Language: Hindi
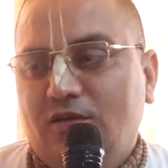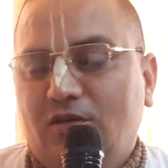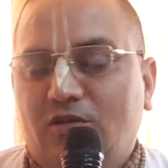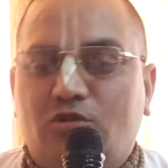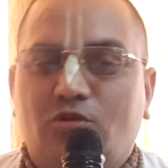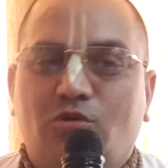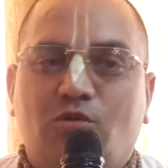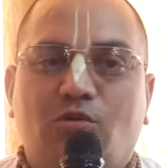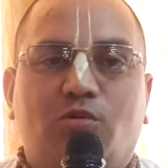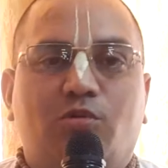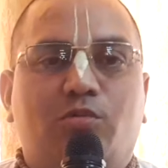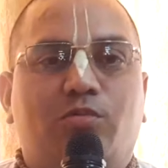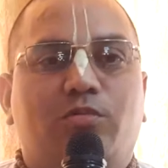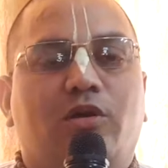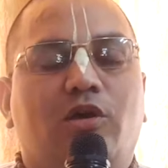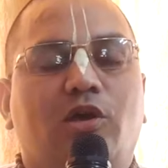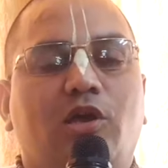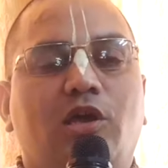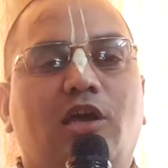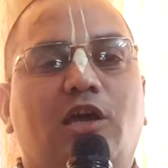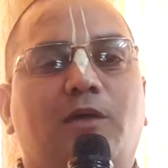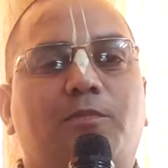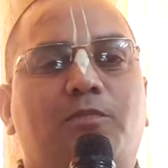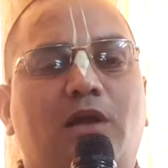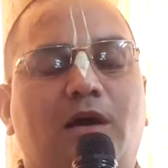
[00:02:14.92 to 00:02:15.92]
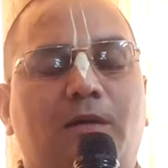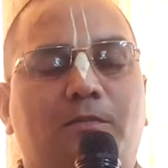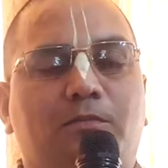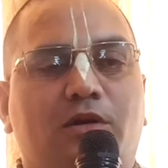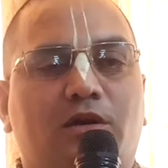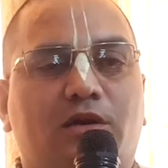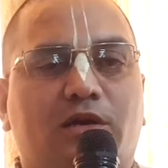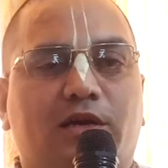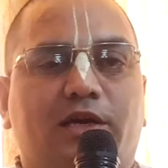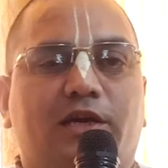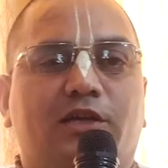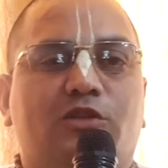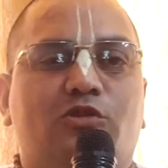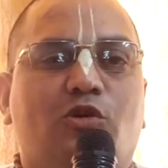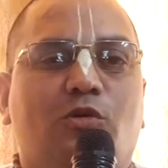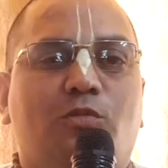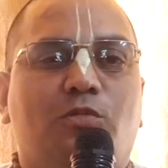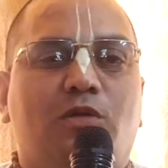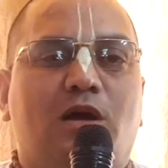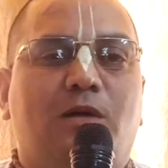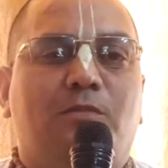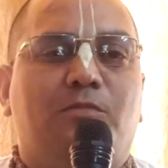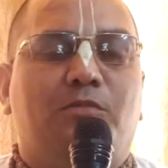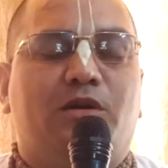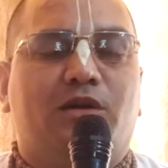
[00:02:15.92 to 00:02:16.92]
तो एक ब्राह्मण गया दो
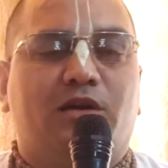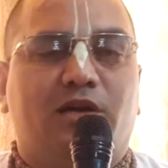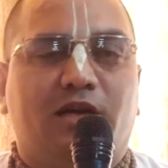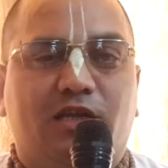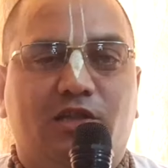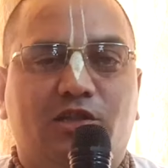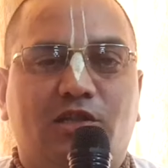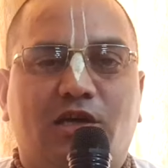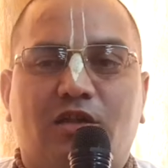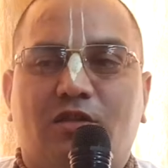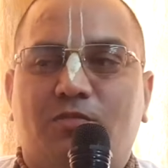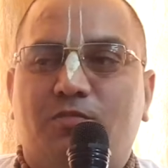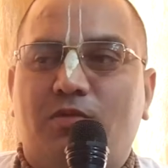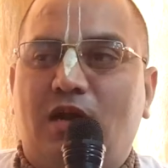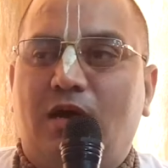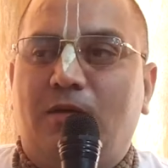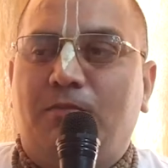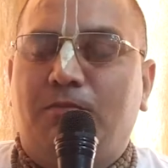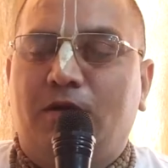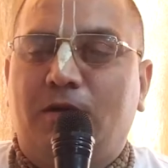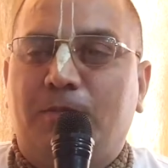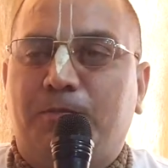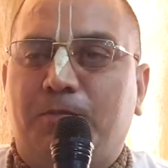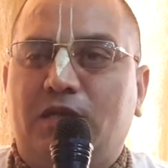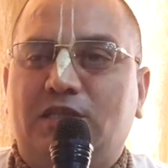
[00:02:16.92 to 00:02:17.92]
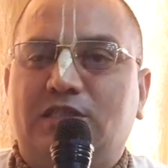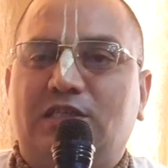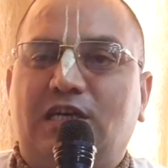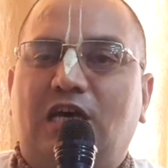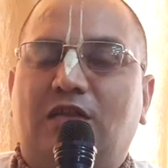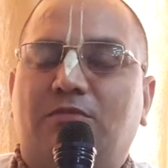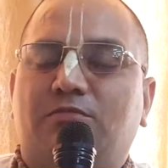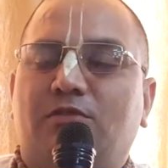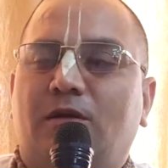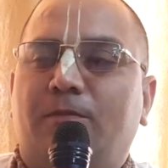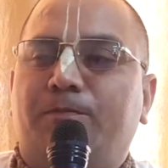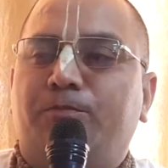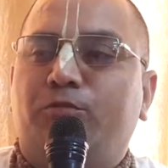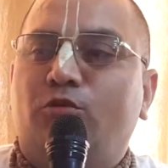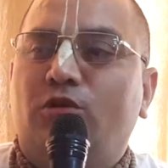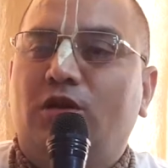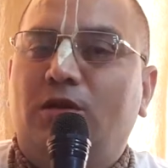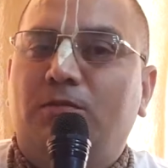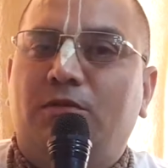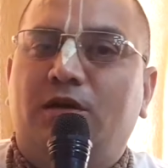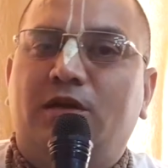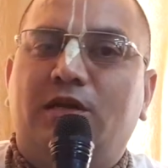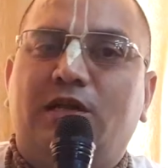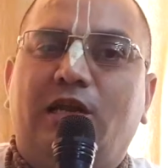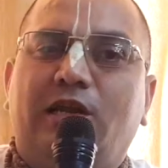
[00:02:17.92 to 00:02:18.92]
ब्राह्मण गए दस ब्राह्मण पचास ब्राह्मण पूरी
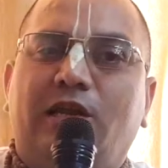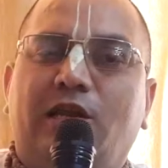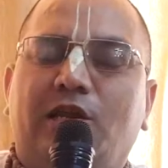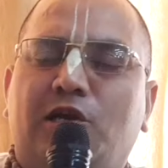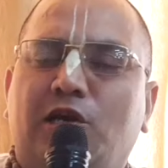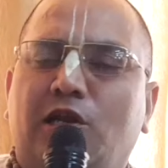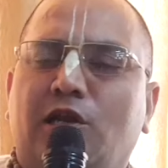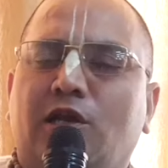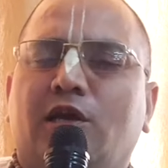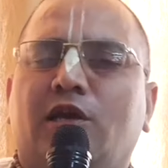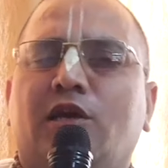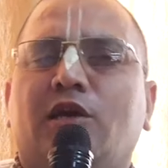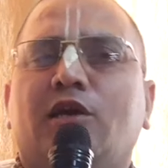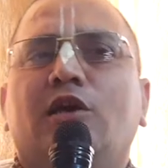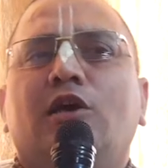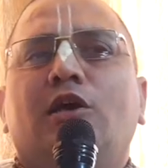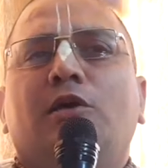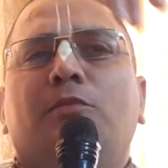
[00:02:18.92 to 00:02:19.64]
मंडली निकल गई